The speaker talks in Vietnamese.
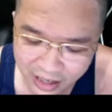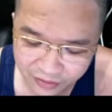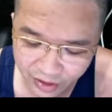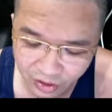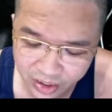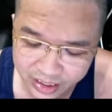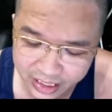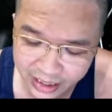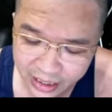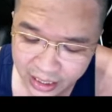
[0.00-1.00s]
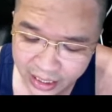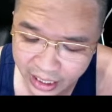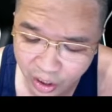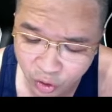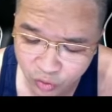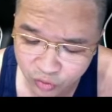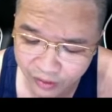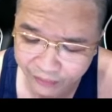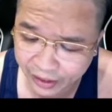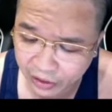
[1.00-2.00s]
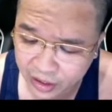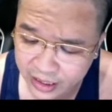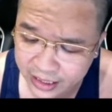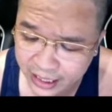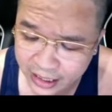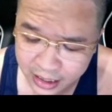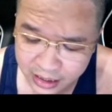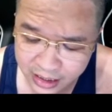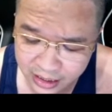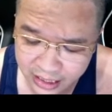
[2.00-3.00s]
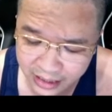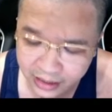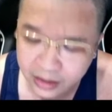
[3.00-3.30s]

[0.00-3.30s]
phải có thời gian hiểu và phải có thời gian dần dần